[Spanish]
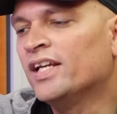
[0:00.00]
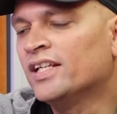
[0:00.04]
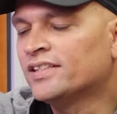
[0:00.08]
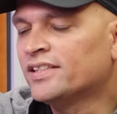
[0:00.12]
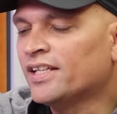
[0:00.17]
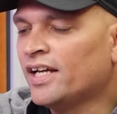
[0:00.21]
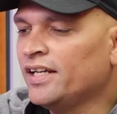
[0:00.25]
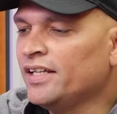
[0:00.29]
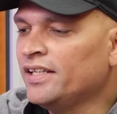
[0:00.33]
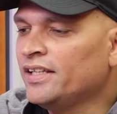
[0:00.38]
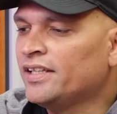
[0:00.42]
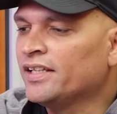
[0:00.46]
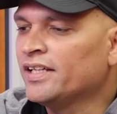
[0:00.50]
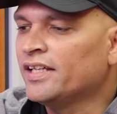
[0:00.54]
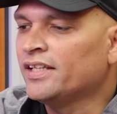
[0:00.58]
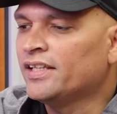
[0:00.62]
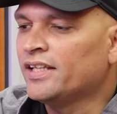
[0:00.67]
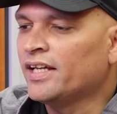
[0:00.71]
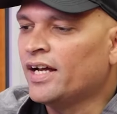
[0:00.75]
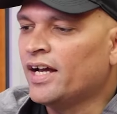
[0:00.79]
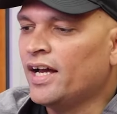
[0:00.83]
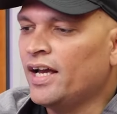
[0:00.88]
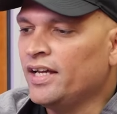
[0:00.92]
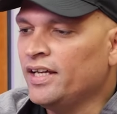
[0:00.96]
a esa gente que
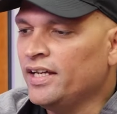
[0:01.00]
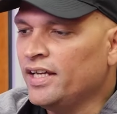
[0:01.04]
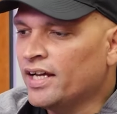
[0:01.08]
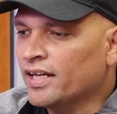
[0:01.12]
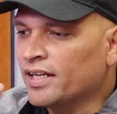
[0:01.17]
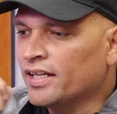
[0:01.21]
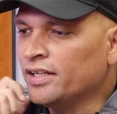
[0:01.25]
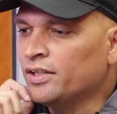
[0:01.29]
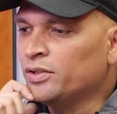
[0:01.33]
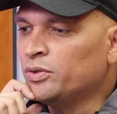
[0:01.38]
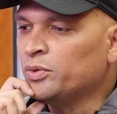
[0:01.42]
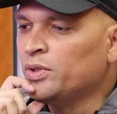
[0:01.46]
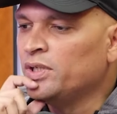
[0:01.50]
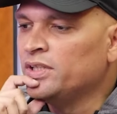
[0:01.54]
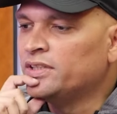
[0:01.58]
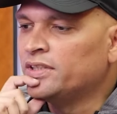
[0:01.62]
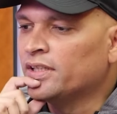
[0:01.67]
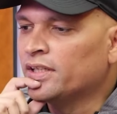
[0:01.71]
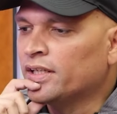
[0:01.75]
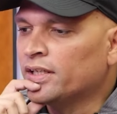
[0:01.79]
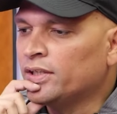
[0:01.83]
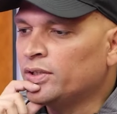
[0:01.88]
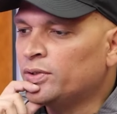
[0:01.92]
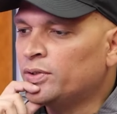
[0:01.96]
están ahí, a quién tú le
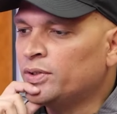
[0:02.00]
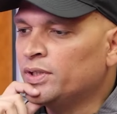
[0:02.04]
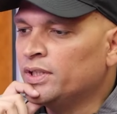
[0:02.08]
dices que no